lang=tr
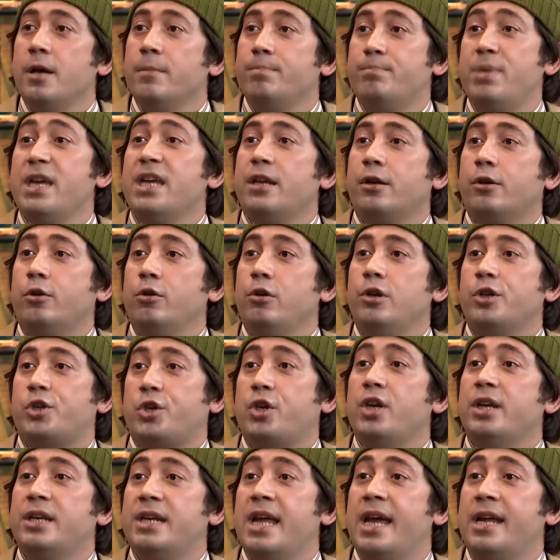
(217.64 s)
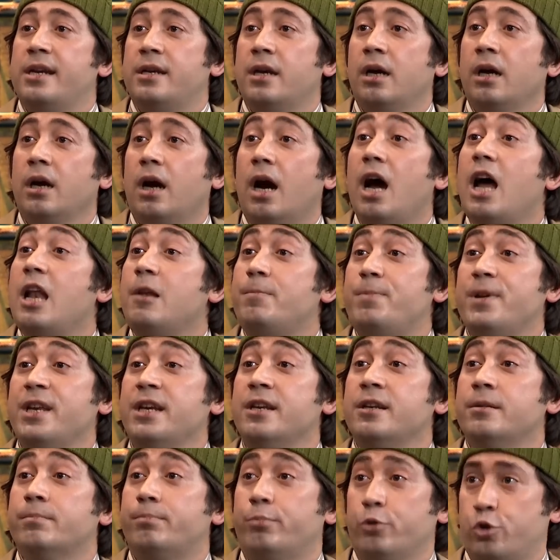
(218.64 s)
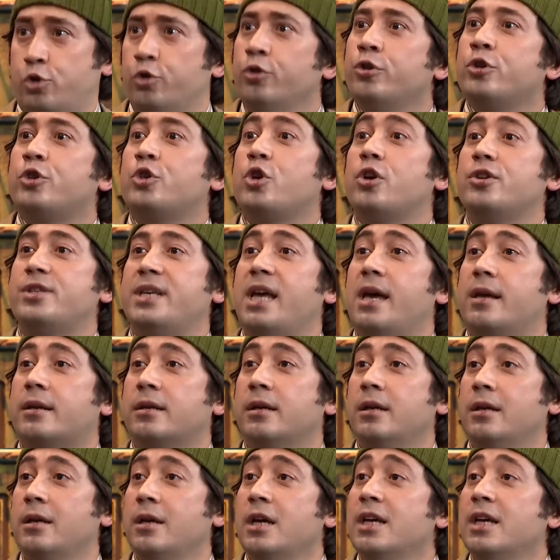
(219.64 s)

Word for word: bir gülüşüyle kalbinin buzunu çözer.